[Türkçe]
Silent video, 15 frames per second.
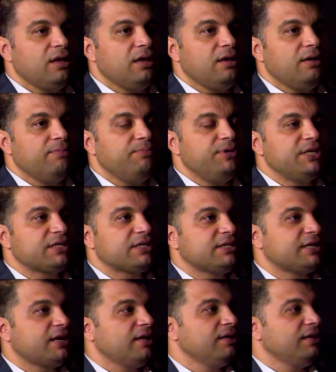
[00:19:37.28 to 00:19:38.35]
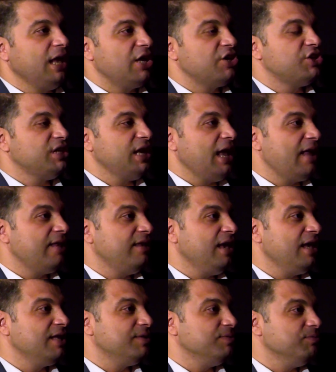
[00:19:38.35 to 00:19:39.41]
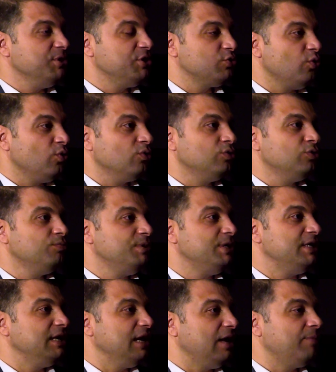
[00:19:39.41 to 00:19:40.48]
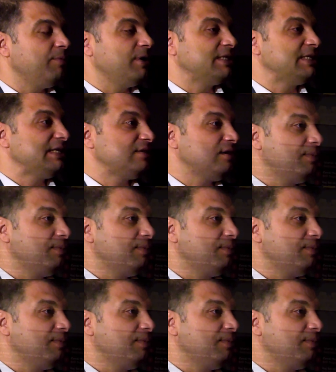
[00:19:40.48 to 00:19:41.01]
e, bir kralın eşine hediye etmiş olduğu bir yelpaze